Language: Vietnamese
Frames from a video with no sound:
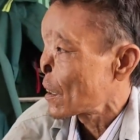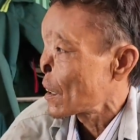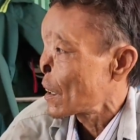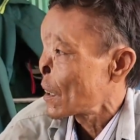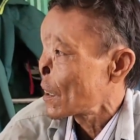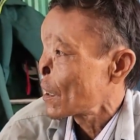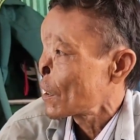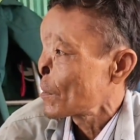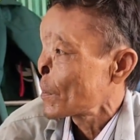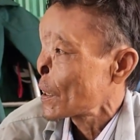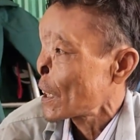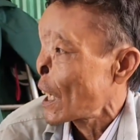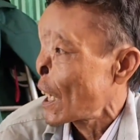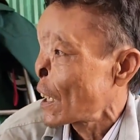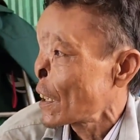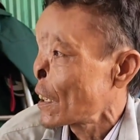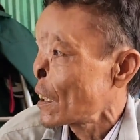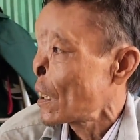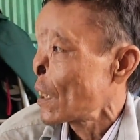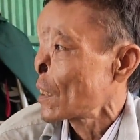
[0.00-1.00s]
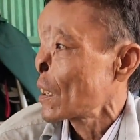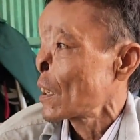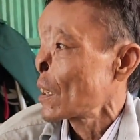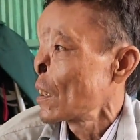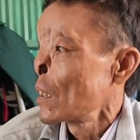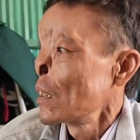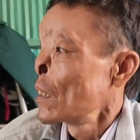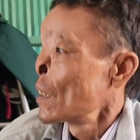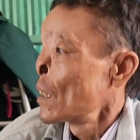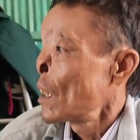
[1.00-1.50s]
ờ, xài vậy thôi chứ
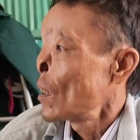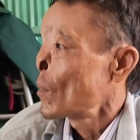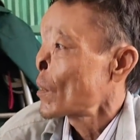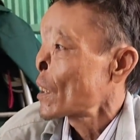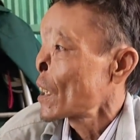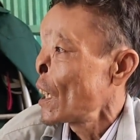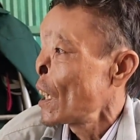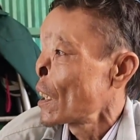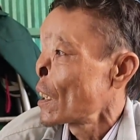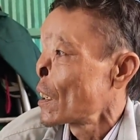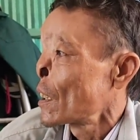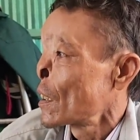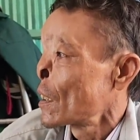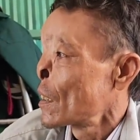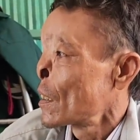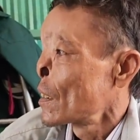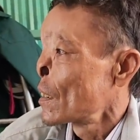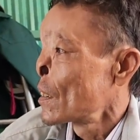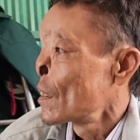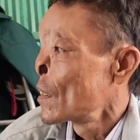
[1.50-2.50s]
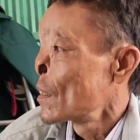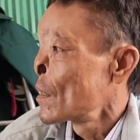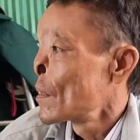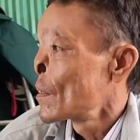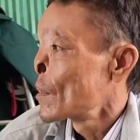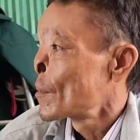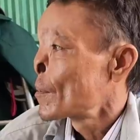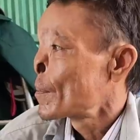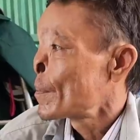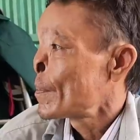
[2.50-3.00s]
không có chơi
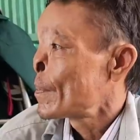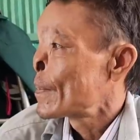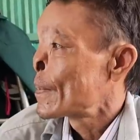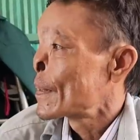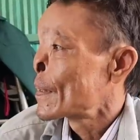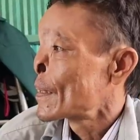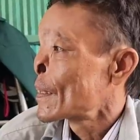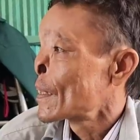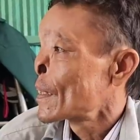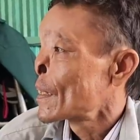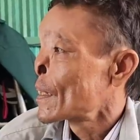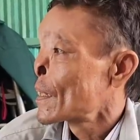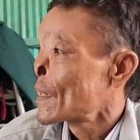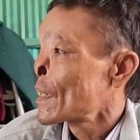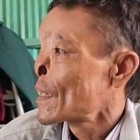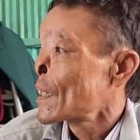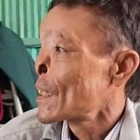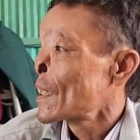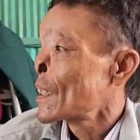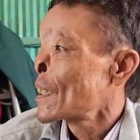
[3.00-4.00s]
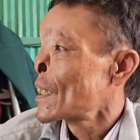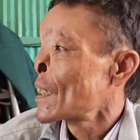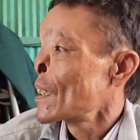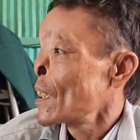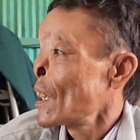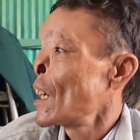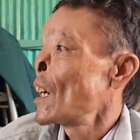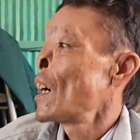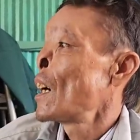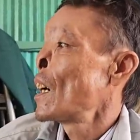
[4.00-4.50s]
ừ, như được nhiêu tích lũy nhiều
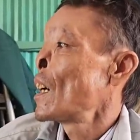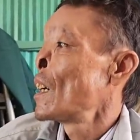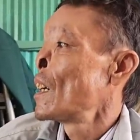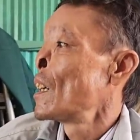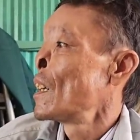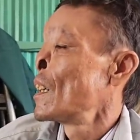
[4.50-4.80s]
dạ